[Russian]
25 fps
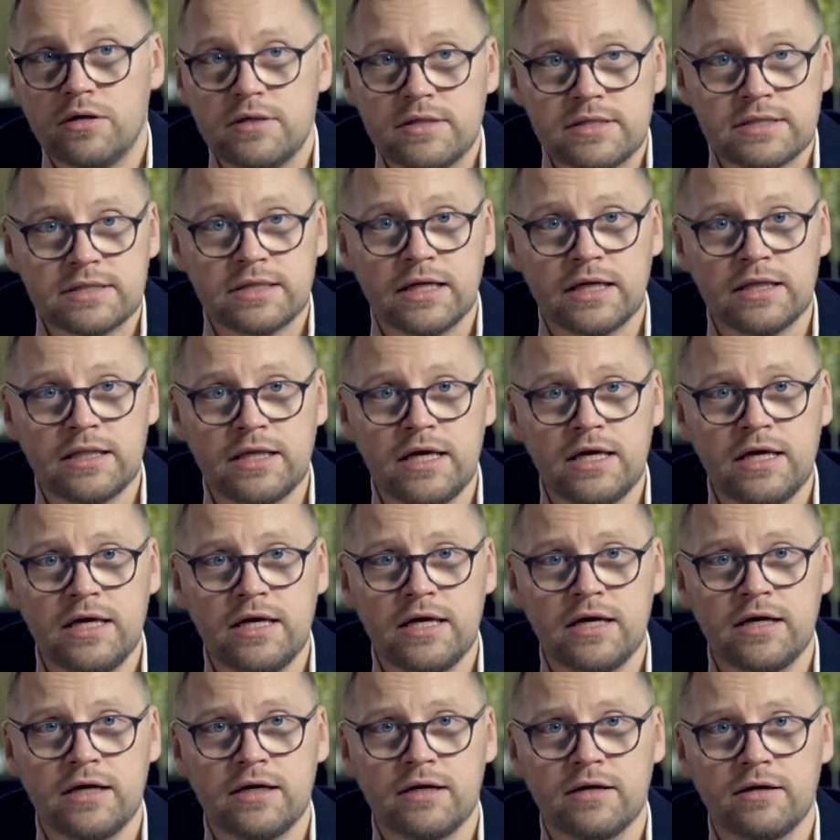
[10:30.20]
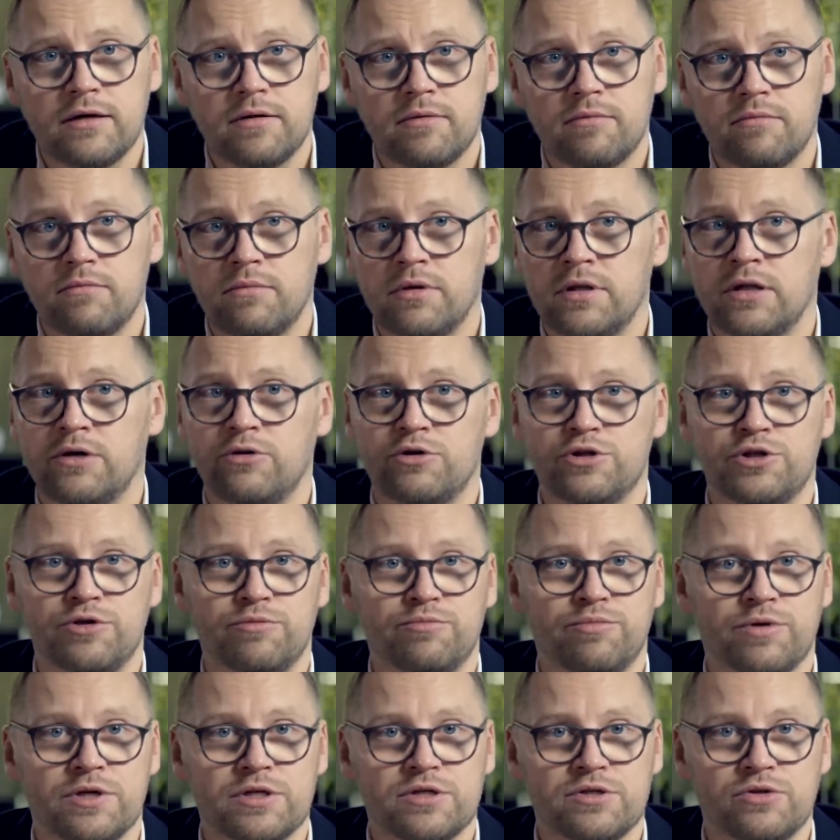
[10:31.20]
Стратегия была
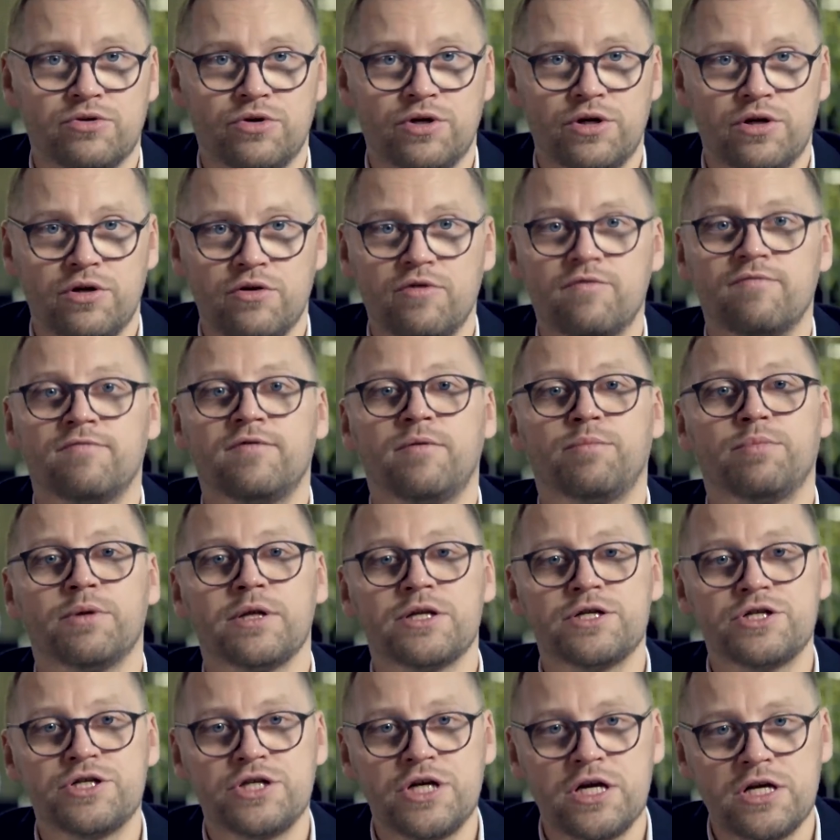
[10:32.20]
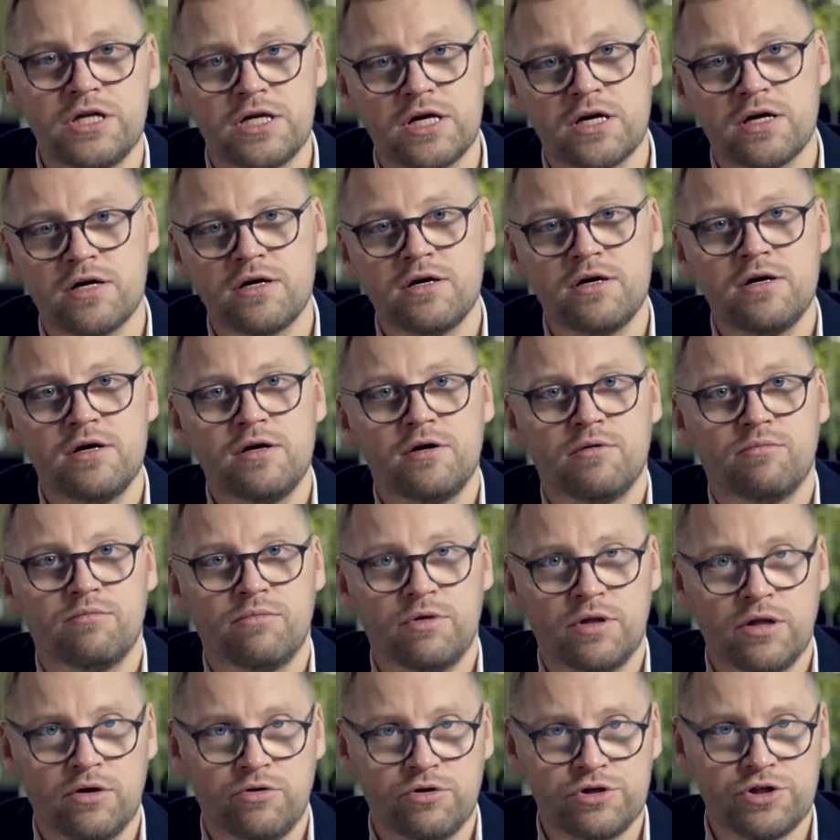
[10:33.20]
очень простой, воплощение
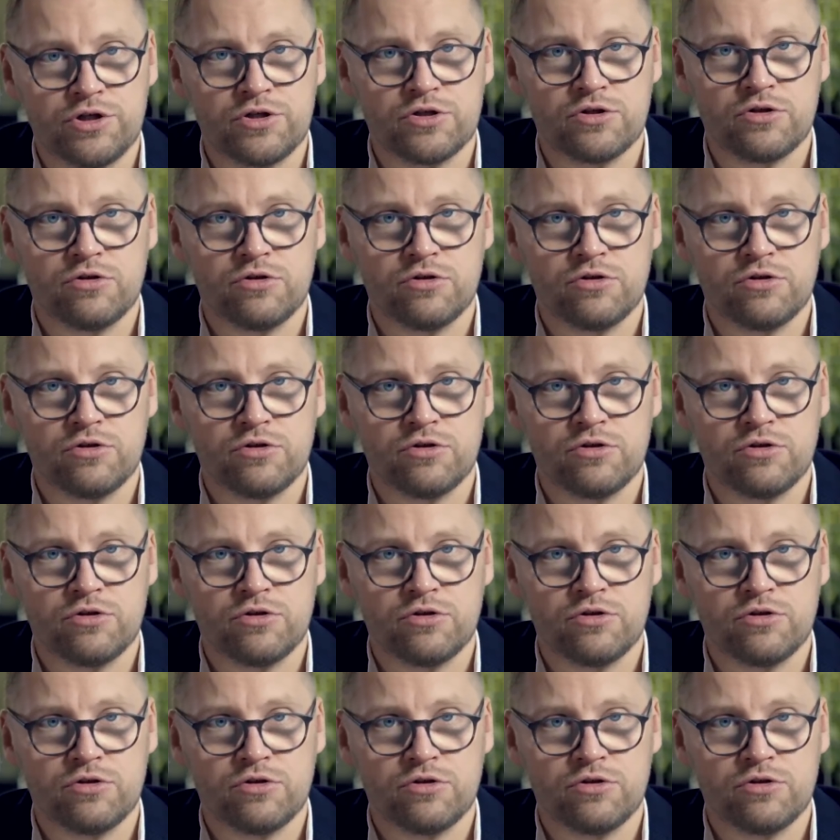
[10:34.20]
было очень